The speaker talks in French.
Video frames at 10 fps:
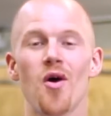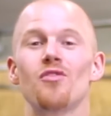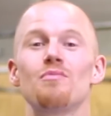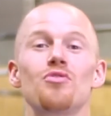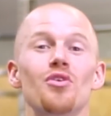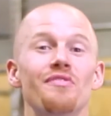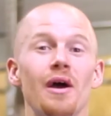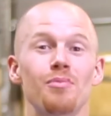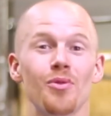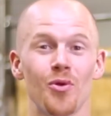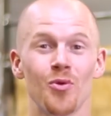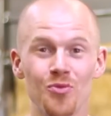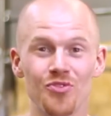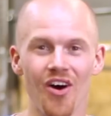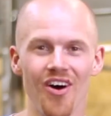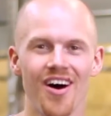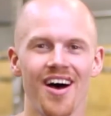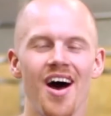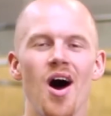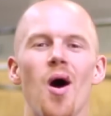on va pouvoir le faire pendant longtemps
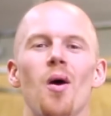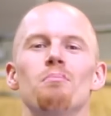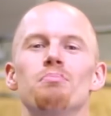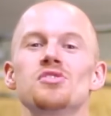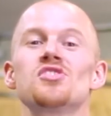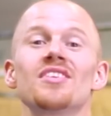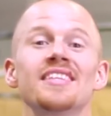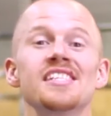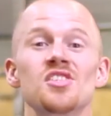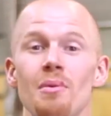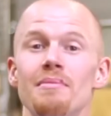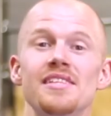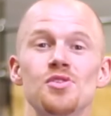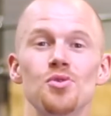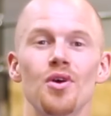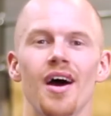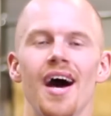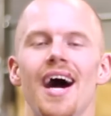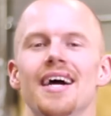en bonne santé, sans blessure,